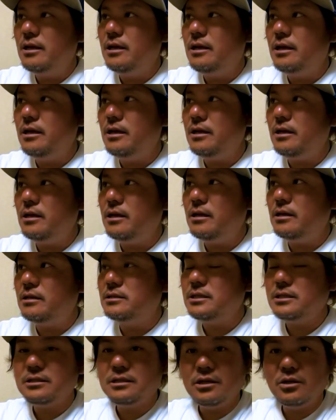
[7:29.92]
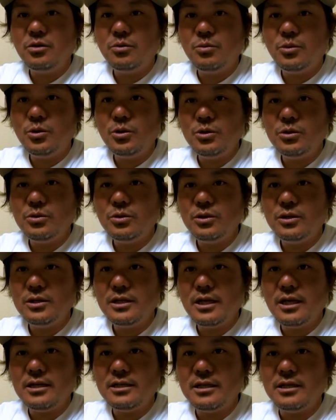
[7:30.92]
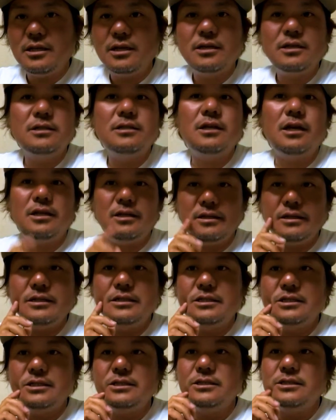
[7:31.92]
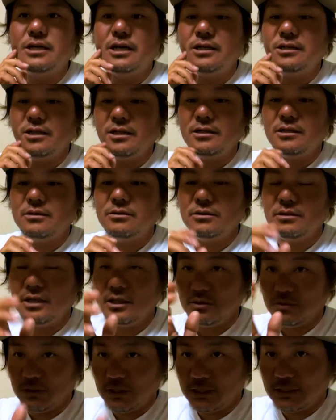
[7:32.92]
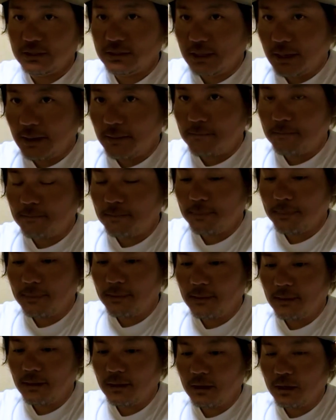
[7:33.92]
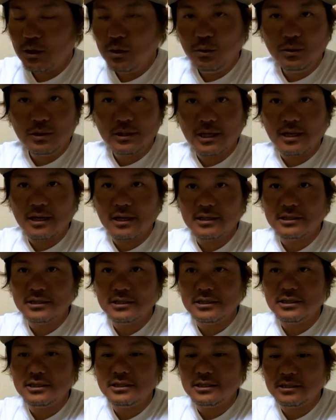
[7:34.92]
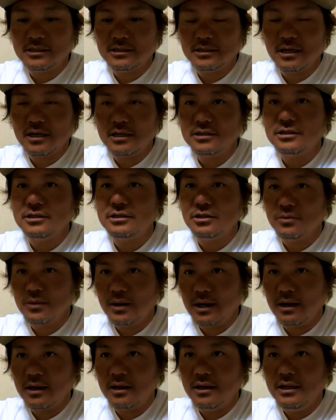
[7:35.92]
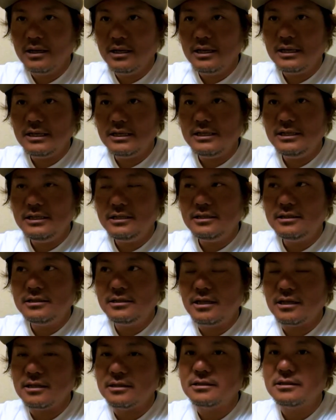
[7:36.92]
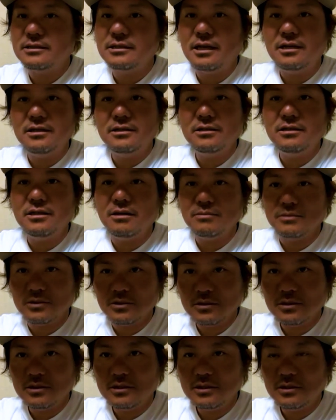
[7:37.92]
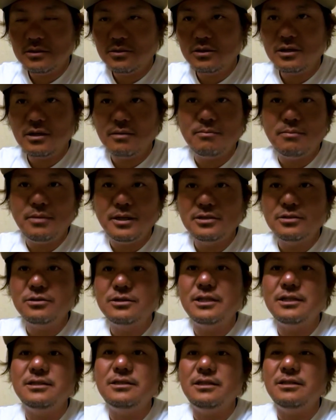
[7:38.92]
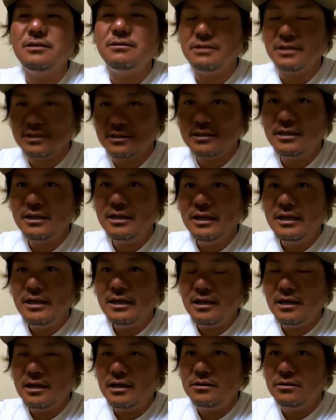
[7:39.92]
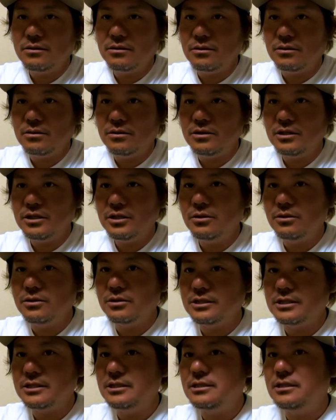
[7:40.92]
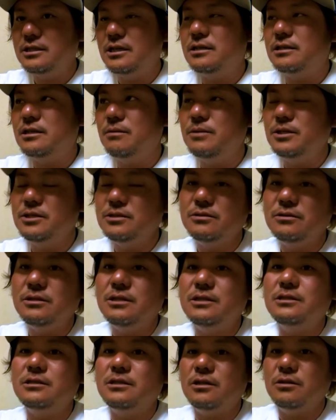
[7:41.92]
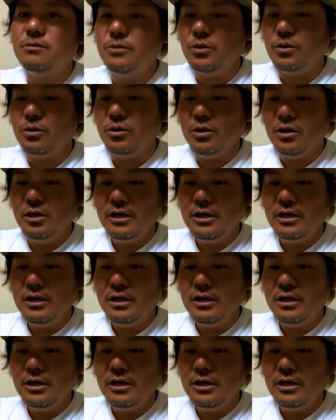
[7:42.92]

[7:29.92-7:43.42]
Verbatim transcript: えー、絶対覚えておいていただきたい進化なのですが、4.8インチに関しては 1.3g。これがベストセッティングです。あのいろいろ進化試すんですけども、